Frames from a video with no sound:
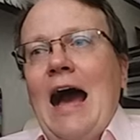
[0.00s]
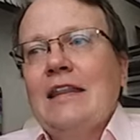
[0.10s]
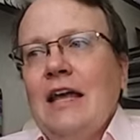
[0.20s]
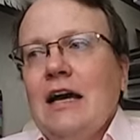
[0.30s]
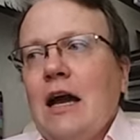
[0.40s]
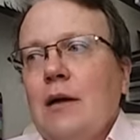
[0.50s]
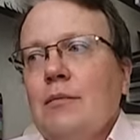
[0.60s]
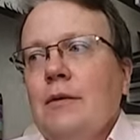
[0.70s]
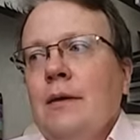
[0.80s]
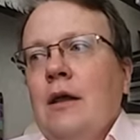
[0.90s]
она как
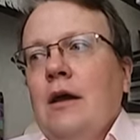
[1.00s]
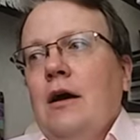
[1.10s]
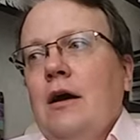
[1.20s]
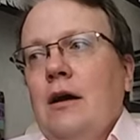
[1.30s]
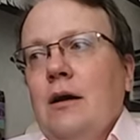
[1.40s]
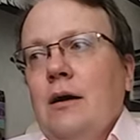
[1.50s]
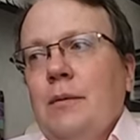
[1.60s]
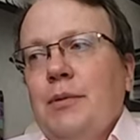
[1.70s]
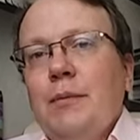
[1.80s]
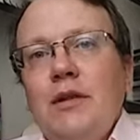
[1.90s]
бы
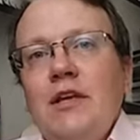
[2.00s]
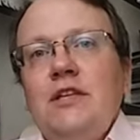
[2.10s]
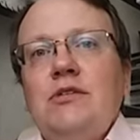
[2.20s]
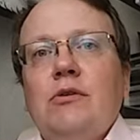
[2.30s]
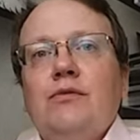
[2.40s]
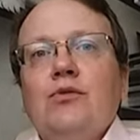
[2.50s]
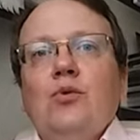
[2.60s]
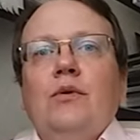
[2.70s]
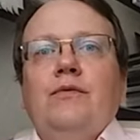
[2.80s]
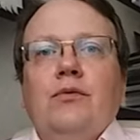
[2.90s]
э, приблизила
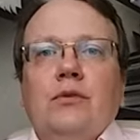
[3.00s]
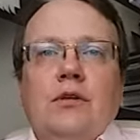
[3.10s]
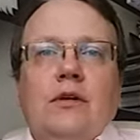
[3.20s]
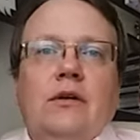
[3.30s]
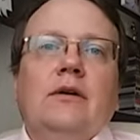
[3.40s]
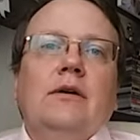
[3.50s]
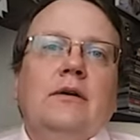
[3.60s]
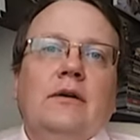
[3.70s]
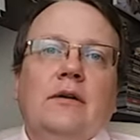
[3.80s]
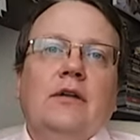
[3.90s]
вновь вот
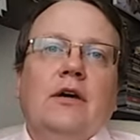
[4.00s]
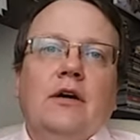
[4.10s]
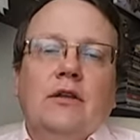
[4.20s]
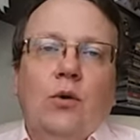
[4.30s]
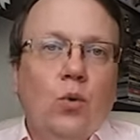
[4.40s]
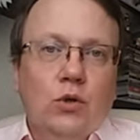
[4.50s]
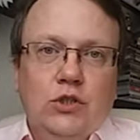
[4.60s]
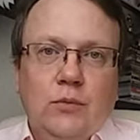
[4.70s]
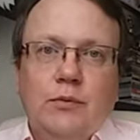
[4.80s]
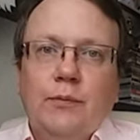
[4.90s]
э, некогда очень